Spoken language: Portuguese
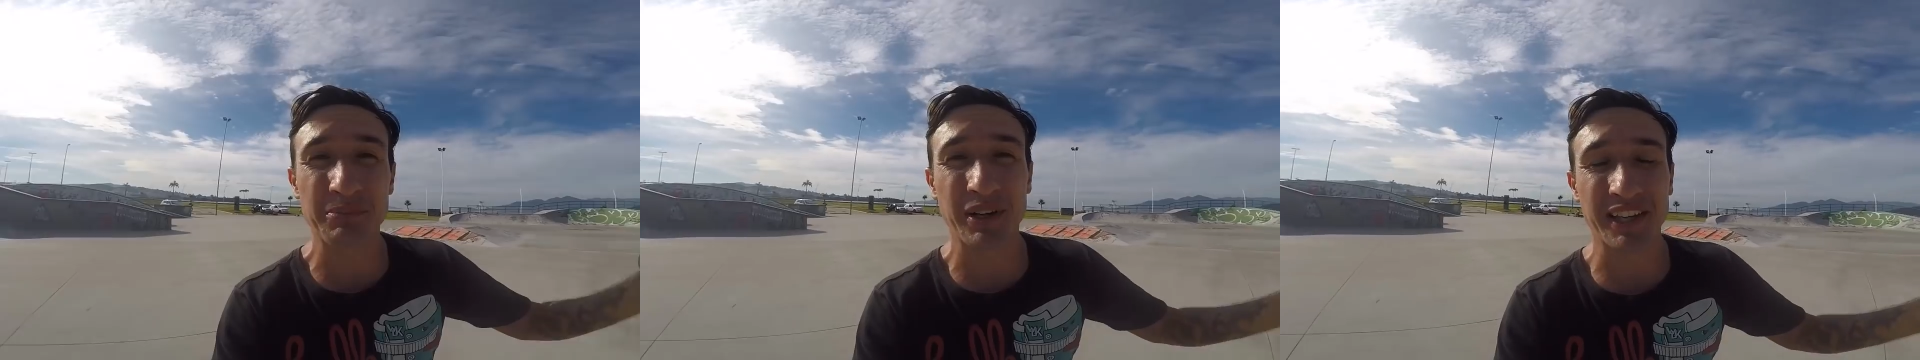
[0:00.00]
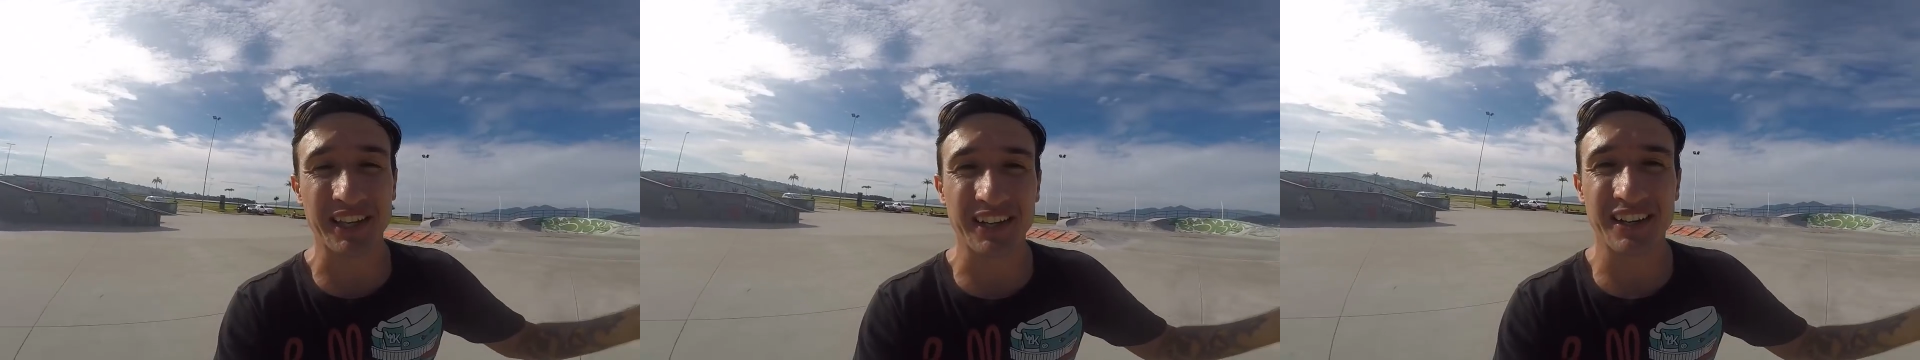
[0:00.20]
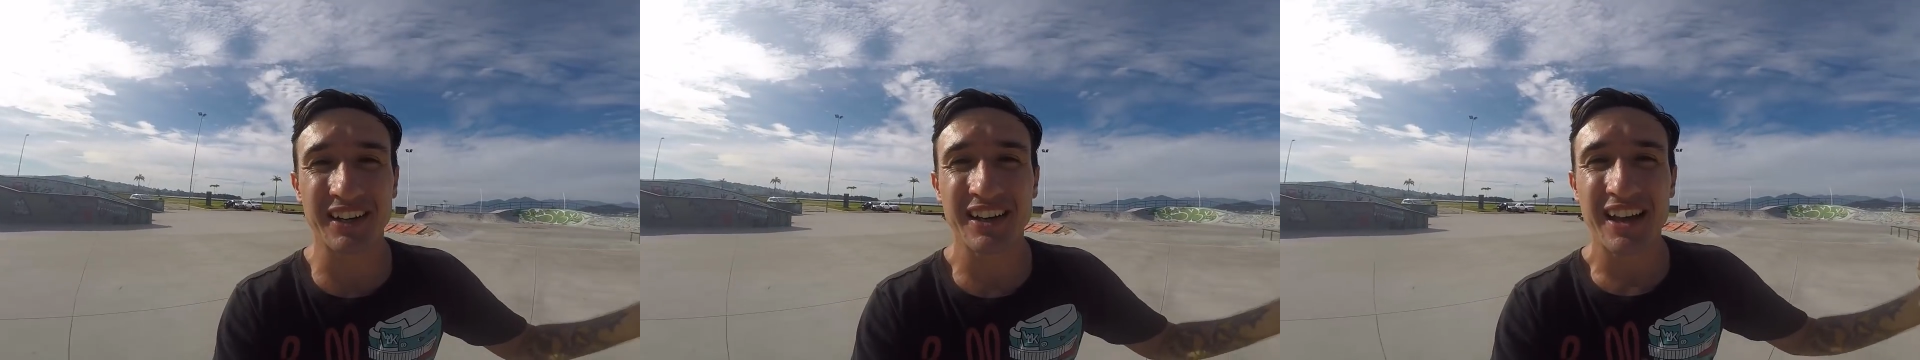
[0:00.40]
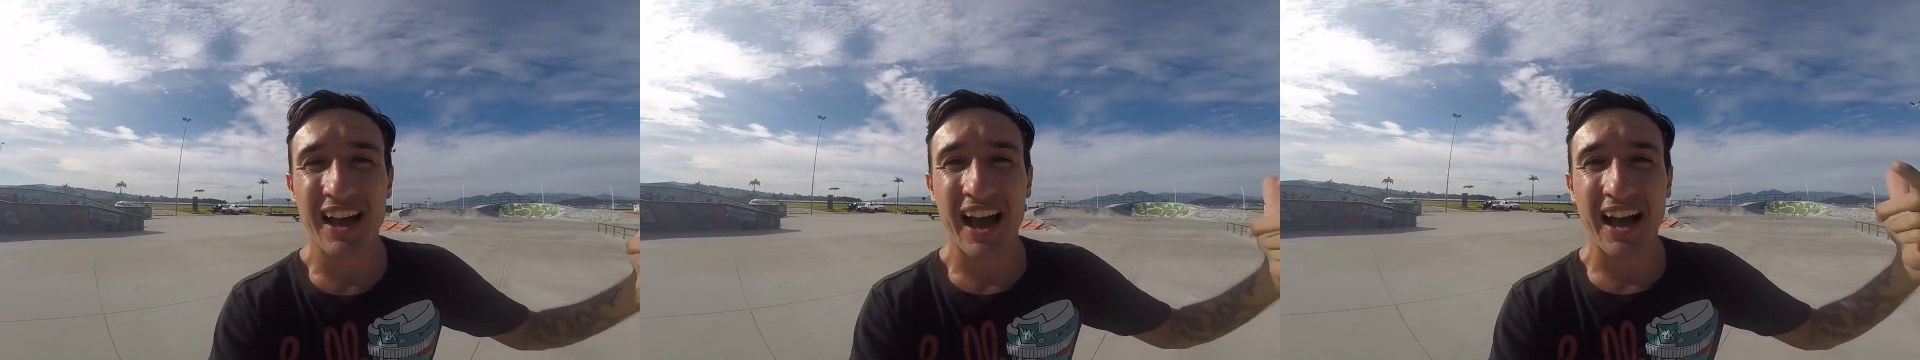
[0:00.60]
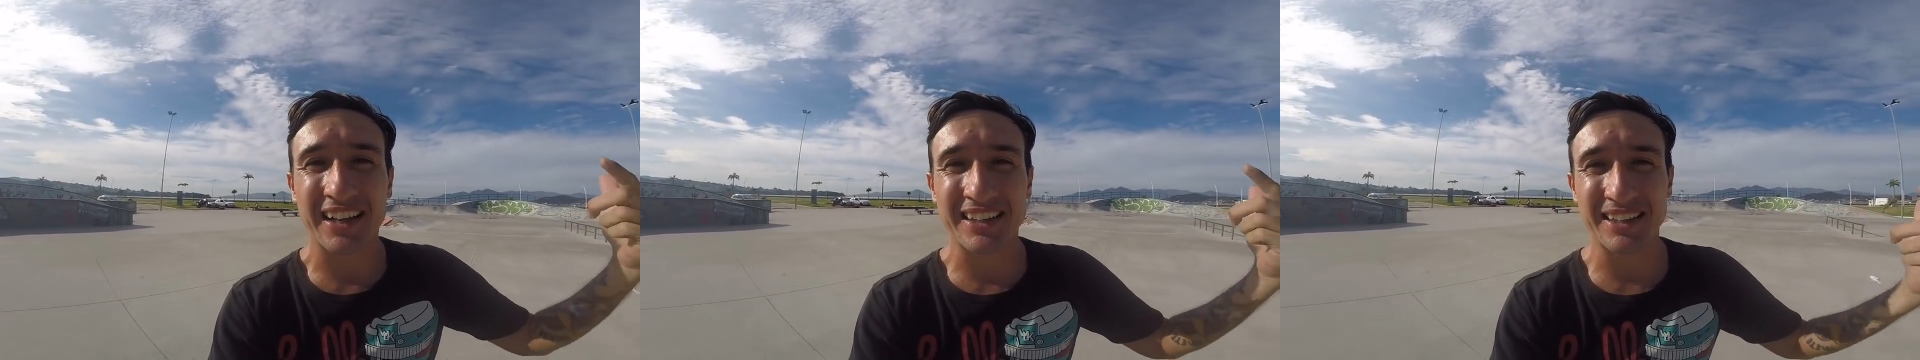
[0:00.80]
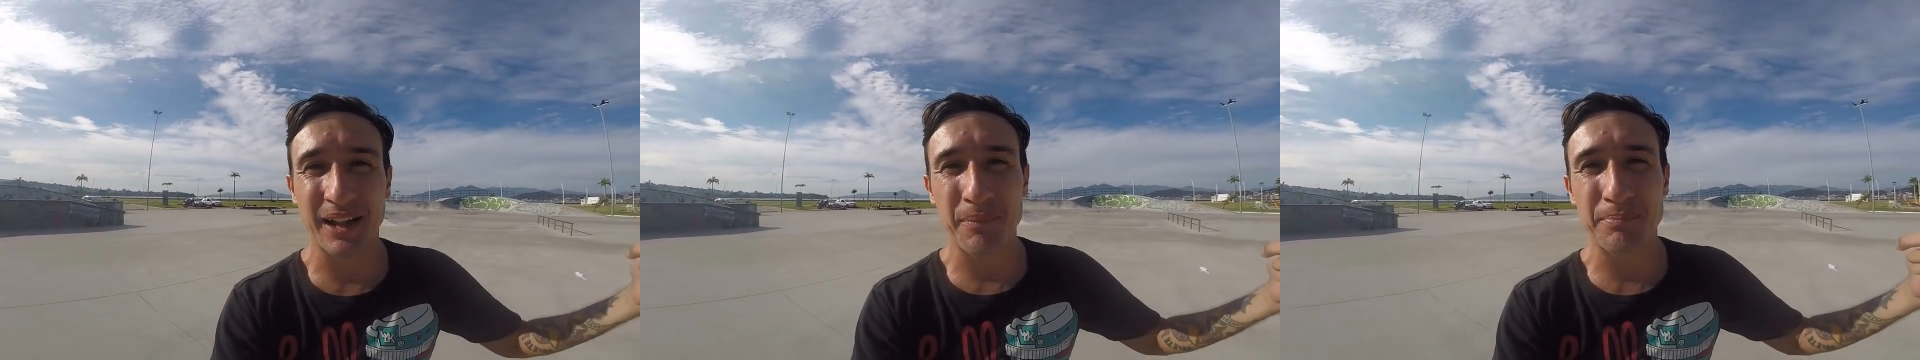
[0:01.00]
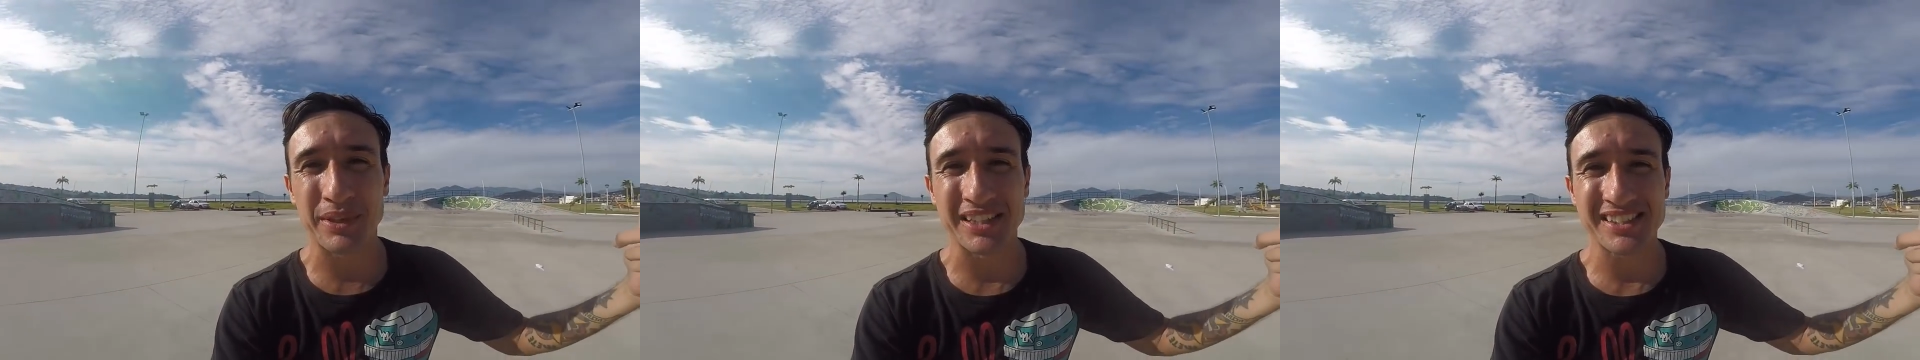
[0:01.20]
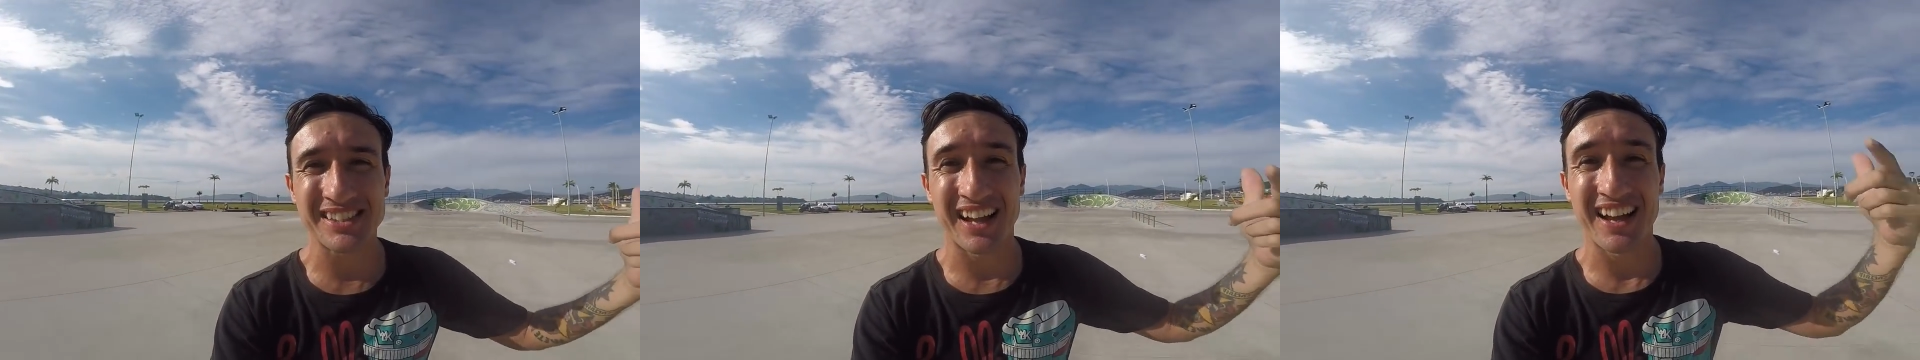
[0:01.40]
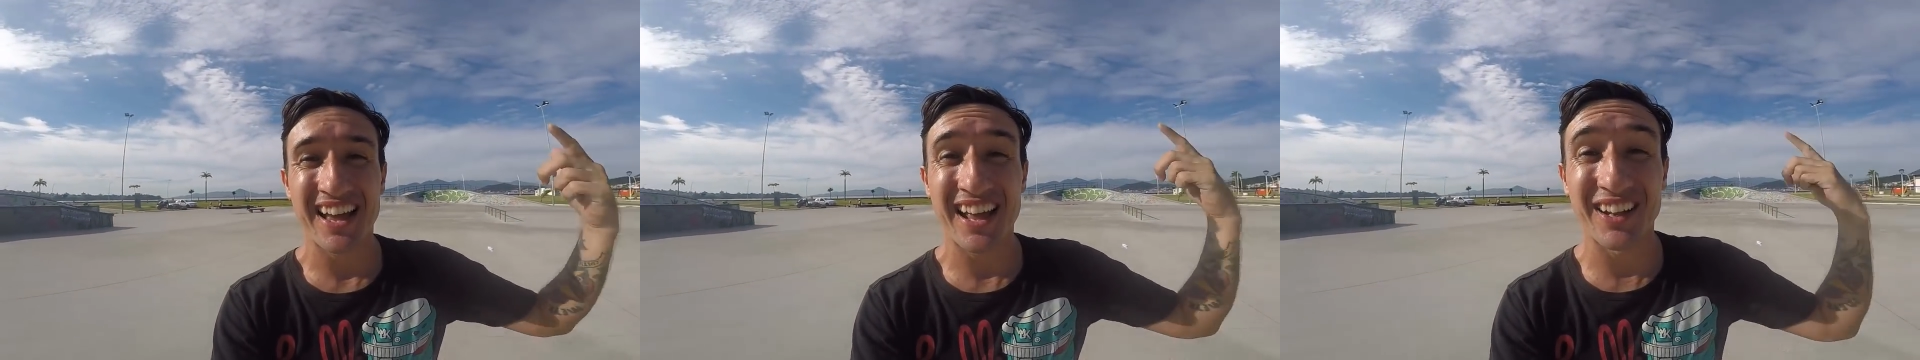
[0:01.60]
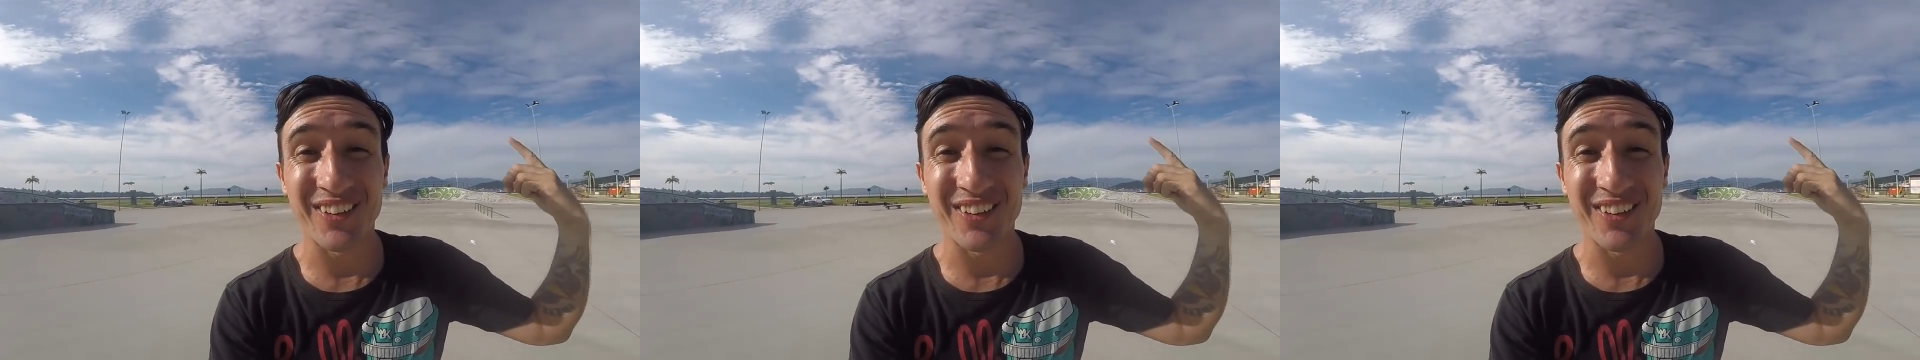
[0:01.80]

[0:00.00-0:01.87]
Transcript: manhã aqui na pista. É